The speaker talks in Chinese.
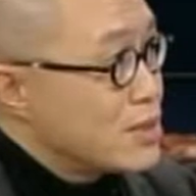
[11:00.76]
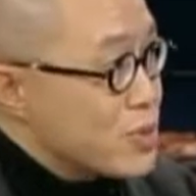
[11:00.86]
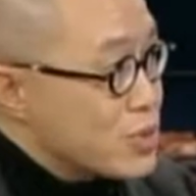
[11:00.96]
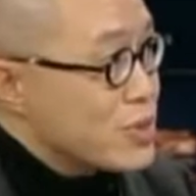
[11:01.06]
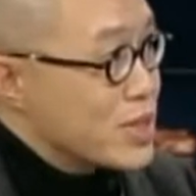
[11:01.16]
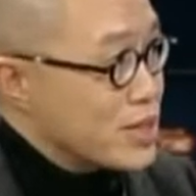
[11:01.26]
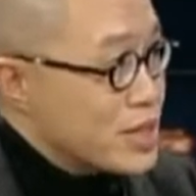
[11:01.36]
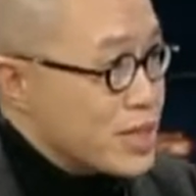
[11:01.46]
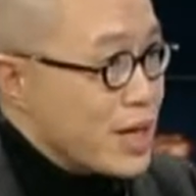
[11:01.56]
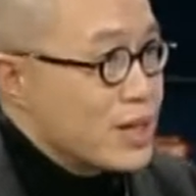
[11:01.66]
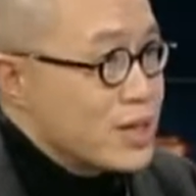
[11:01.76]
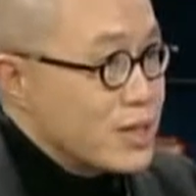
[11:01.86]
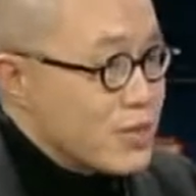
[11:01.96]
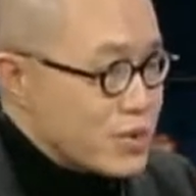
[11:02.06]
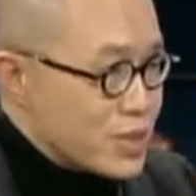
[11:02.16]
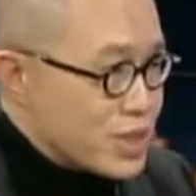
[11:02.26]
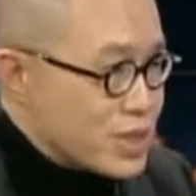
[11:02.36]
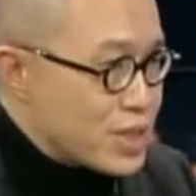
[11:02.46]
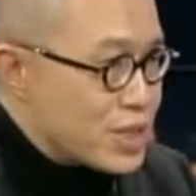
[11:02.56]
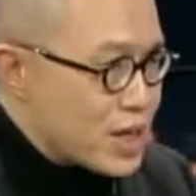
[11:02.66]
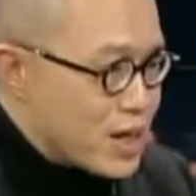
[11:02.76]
你有没有注意到这一点？我觉得这是一个